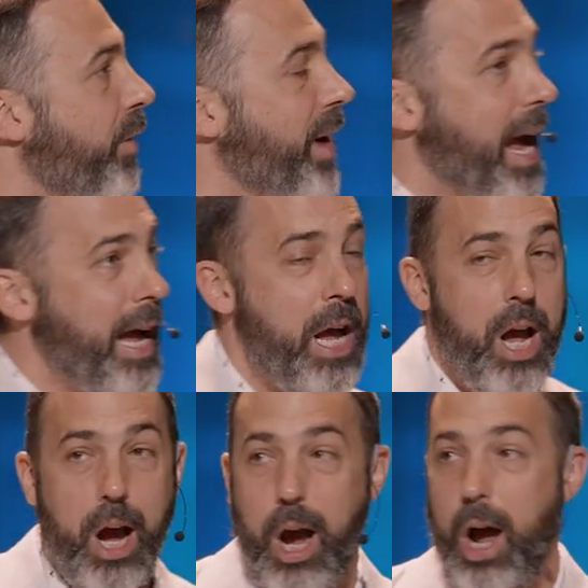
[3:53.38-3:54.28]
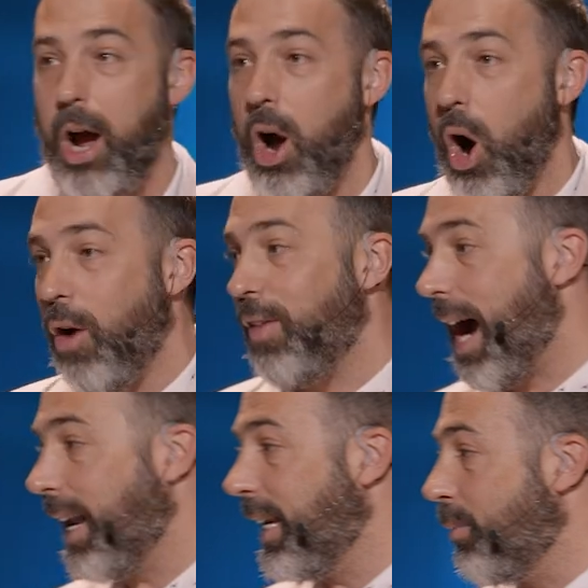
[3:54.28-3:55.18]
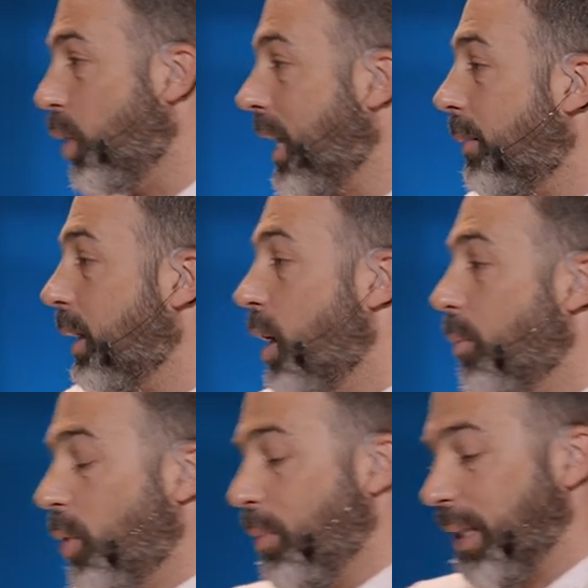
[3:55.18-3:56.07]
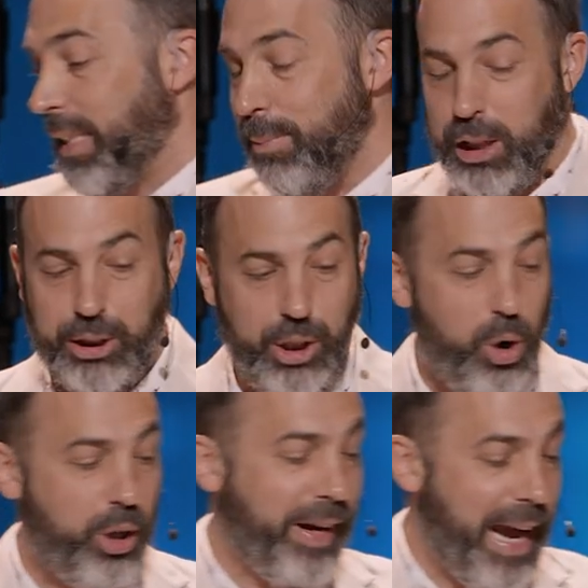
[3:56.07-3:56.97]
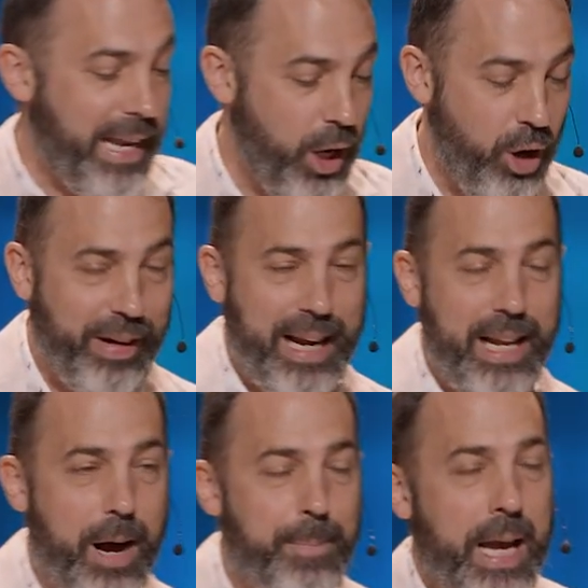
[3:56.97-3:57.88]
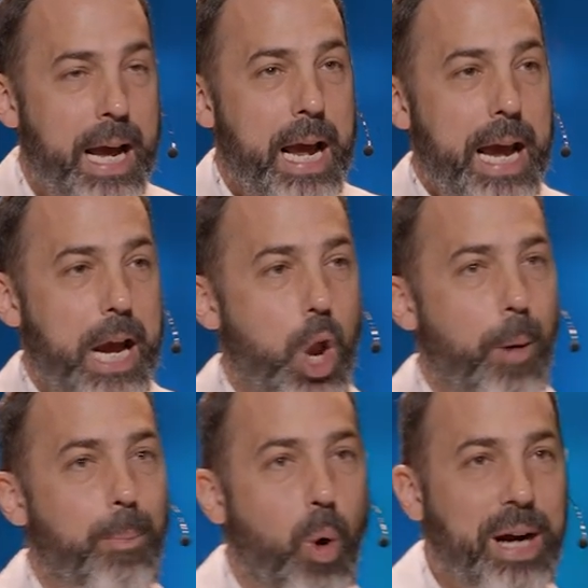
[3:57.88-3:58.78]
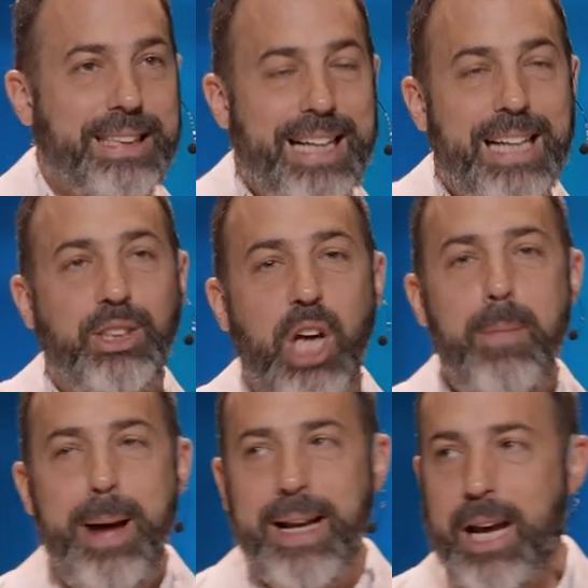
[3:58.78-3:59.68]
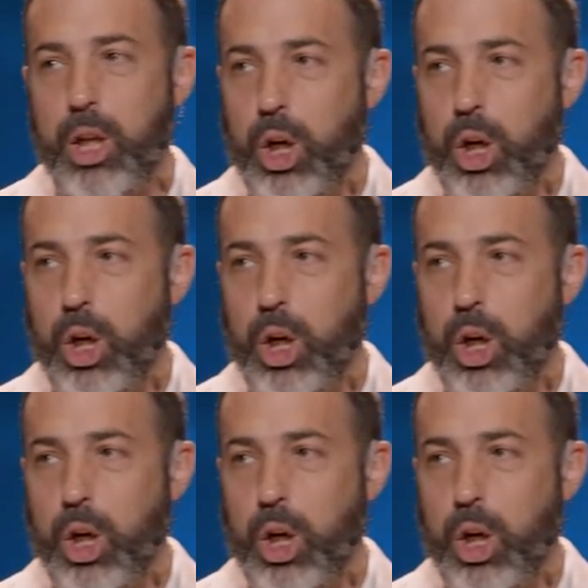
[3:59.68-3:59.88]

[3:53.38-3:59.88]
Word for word: le vent. Euh, on va aller, moi, dans mes, émotions, on devrait aller là, on devrait aller là. Et le point, c'est que la seule manière de